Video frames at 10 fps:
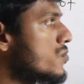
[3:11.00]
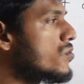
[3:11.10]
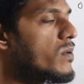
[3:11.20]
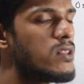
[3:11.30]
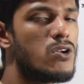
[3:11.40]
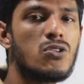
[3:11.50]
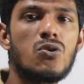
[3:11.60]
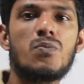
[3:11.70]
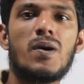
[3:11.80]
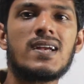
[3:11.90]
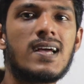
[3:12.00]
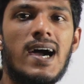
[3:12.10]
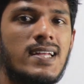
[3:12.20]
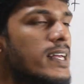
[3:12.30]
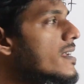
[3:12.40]
শুধুমাত্র
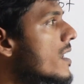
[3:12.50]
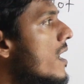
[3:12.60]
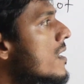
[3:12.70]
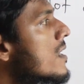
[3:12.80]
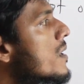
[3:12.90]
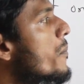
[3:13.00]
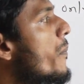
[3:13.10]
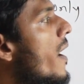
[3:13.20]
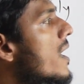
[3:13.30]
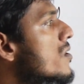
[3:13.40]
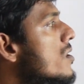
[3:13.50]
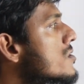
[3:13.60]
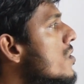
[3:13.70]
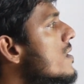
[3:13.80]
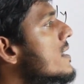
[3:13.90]
ধূমপানকারীদের না বাট
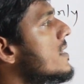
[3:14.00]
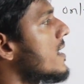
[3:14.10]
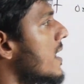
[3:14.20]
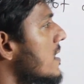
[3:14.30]
অলসো ইদাকে